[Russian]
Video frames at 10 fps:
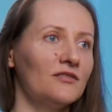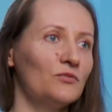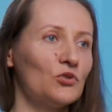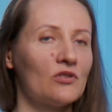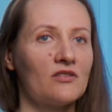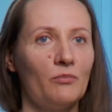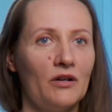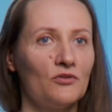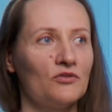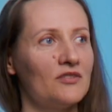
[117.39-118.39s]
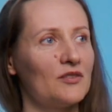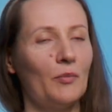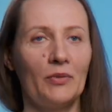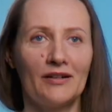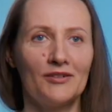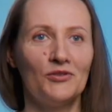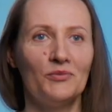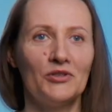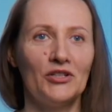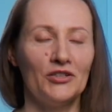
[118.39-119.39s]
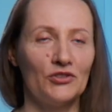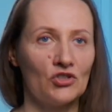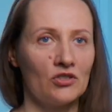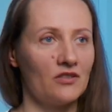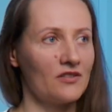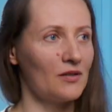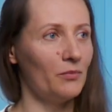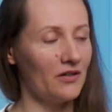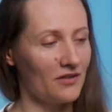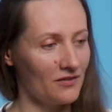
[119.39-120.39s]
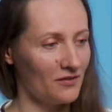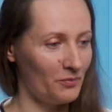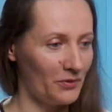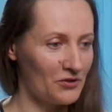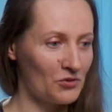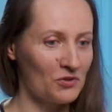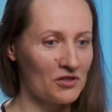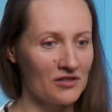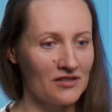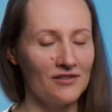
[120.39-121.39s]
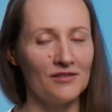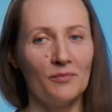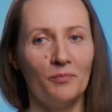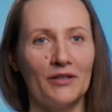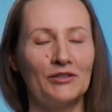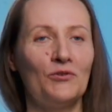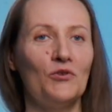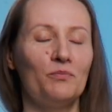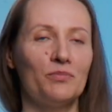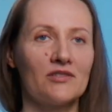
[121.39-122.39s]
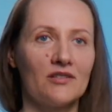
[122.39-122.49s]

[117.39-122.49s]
потому что собаку не заперли дома на ночь, или собака сделала подкоп под